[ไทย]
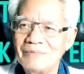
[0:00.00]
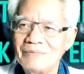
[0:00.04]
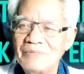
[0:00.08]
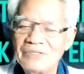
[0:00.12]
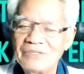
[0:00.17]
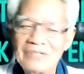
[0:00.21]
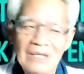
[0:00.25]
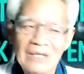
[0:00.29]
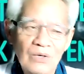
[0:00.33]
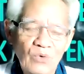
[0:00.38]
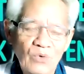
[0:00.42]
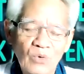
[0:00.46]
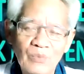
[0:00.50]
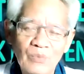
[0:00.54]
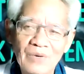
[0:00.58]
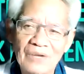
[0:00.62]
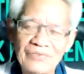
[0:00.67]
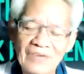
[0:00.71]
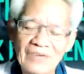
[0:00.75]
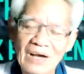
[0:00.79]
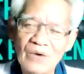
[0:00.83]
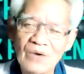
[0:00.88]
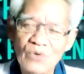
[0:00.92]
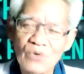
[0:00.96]
ไม่ใช่กลุ่มรั
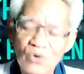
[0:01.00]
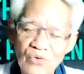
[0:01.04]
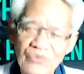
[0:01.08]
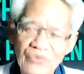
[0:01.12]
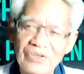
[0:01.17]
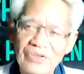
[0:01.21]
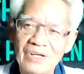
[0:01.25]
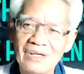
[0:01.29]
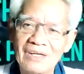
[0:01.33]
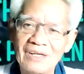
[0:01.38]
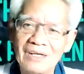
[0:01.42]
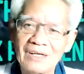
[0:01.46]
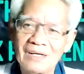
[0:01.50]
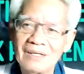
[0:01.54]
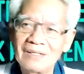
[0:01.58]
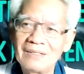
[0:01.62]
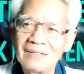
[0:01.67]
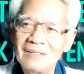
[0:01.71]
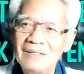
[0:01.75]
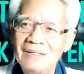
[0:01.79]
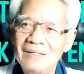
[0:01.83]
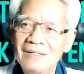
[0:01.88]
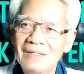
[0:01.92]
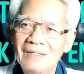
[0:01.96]
กษาโควิดนะ
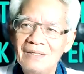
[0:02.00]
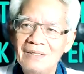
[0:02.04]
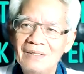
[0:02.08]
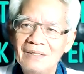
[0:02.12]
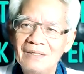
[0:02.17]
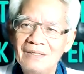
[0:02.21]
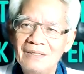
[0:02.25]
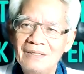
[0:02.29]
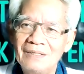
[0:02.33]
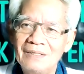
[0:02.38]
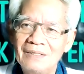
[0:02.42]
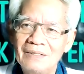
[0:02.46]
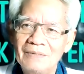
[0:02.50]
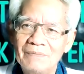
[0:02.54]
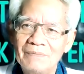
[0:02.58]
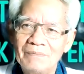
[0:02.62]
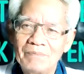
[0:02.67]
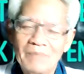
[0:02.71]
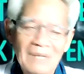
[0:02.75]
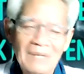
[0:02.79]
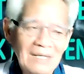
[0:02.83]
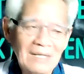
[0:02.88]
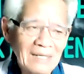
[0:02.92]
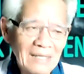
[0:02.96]

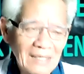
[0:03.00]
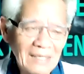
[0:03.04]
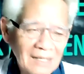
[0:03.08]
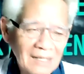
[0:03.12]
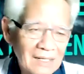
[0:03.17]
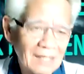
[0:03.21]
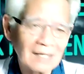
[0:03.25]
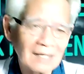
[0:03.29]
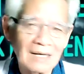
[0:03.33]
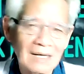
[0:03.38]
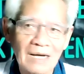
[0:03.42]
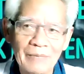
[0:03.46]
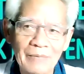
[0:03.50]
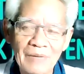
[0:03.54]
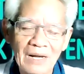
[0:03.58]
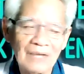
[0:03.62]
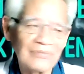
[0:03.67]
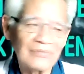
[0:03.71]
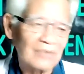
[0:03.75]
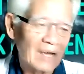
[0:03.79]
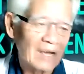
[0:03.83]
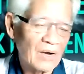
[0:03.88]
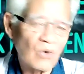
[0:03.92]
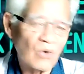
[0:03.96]
มันดีนักหนาไปรั
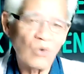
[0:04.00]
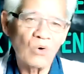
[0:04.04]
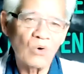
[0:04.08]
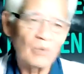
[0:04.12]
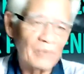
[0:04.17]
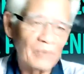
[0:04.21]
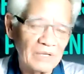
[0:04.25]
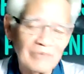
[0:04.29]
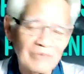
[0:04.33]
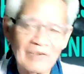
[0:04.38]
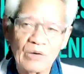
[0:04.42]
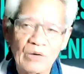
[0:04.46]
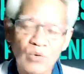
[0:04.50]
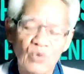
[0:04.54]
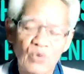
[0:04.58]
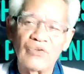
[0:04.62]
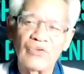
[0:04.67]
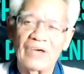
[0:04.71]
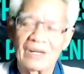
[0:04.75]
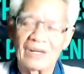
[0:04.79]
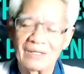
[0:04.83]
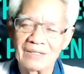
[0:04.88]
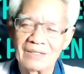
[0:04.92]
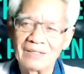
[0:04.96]
กษาโคตรมันทำไมคู
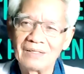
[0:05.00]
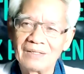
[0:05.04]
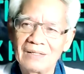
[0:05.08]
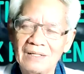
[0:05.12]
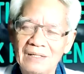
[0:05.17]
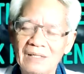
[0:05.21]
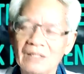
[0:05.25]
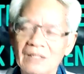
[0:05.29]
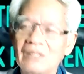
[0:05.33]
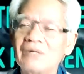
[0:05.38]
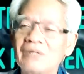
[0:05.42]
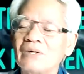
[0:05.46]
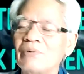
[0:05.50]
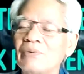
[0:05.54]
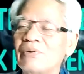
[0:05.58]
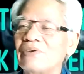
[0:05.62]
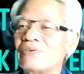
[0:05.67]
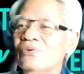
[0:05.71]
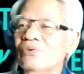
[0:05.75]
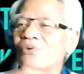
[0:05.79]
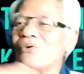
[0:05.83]
เวตไอ้ตัวไป